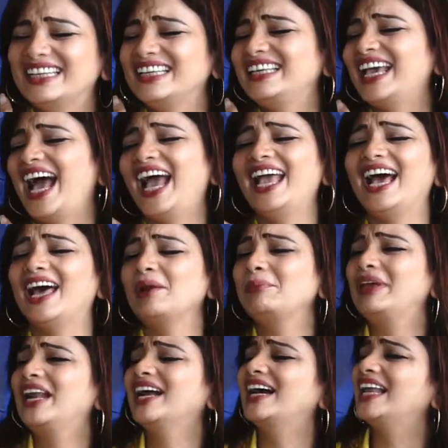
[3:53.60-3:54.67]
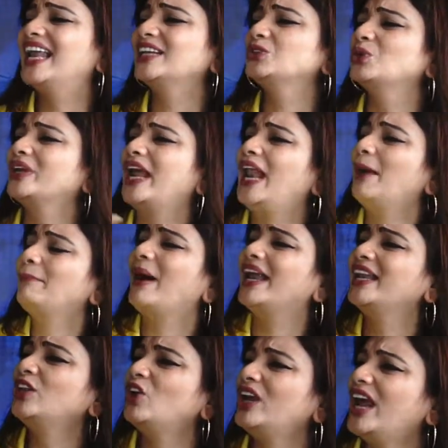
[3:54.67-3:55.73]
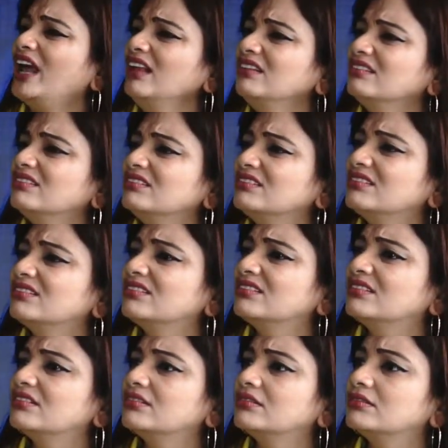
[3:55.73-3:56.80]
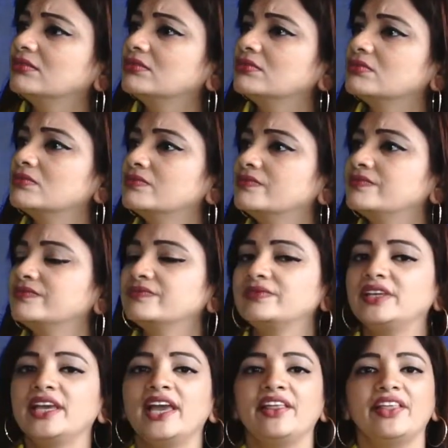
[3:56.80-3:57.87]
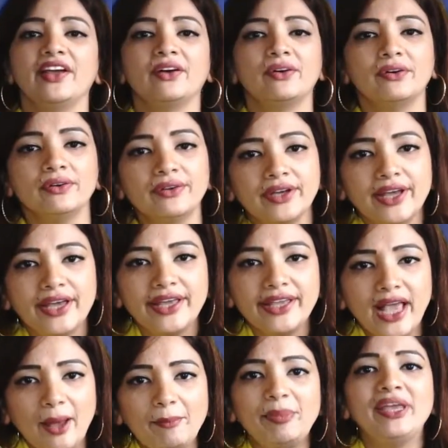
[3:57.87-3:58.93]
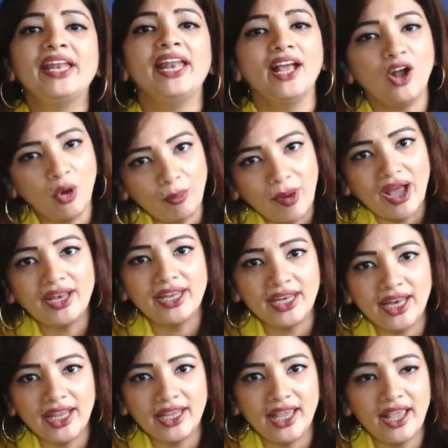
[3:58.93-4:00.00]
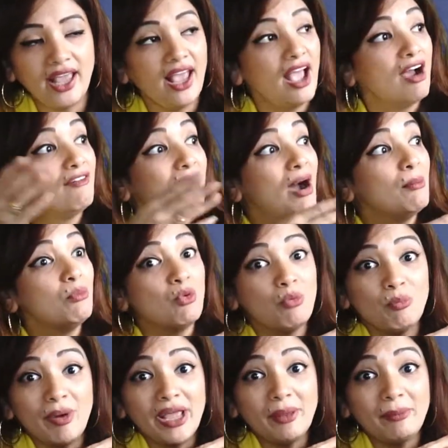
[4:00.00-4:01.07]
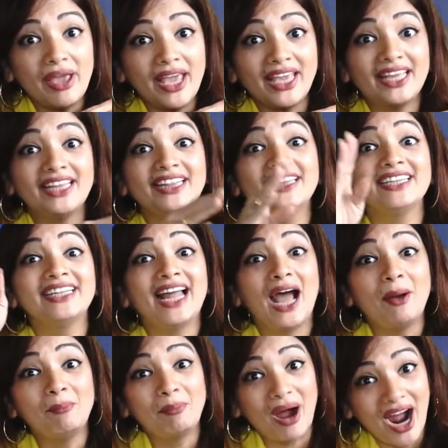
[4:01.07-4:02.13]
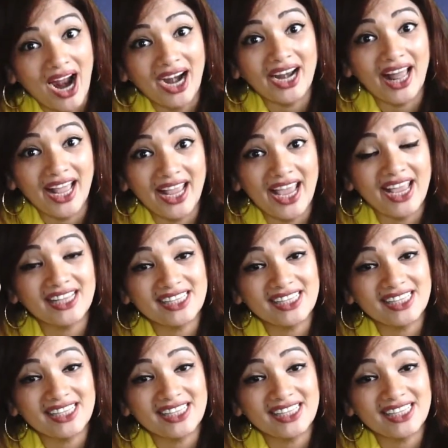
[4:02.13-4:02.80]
क्या यार मेरा गला सुख रहा है पानी दो ना नहीं है पानी ये देखो यहाँ पीने को पानी नहीं है वहाँ मुंबई में इतना बाढ़ आया है